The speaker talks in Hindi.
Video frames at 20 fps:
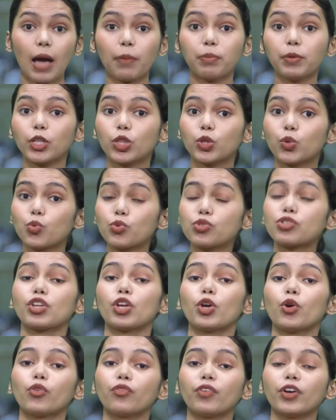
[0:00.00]
अपने
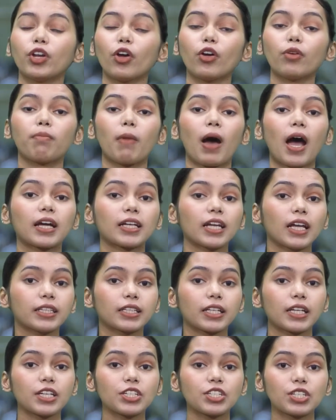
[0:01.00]
दूसरे ओवर और
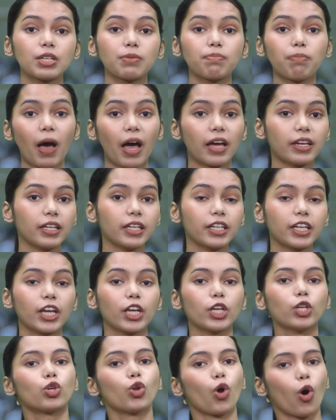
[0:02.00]
बांग्लादेश की पारी
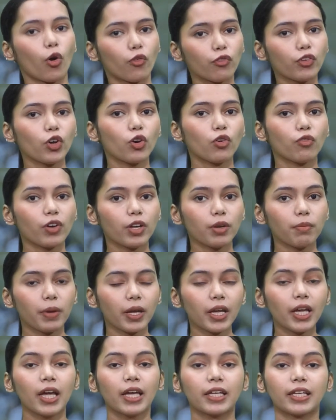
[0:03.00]
के नौवे ओवर
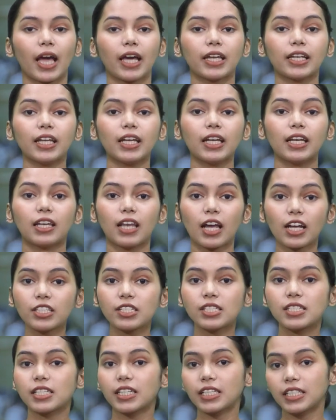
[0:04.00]
में यानी
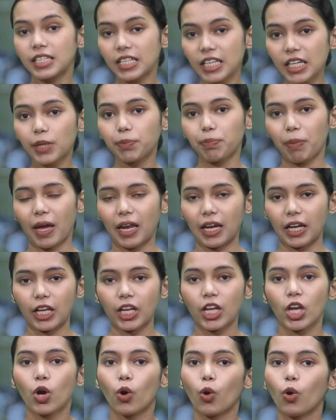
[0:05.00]
लंच से ठीक पहले
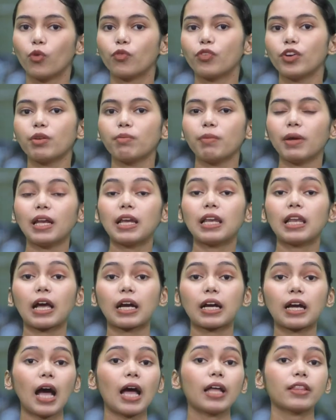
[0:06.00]
ओवर में
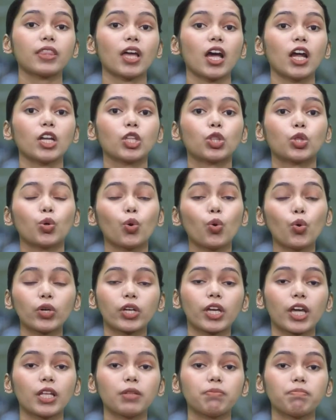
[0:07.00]
लगातार दो
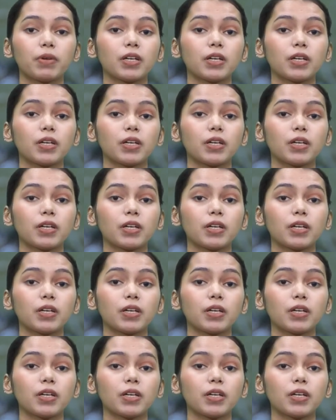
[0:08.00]
गेंद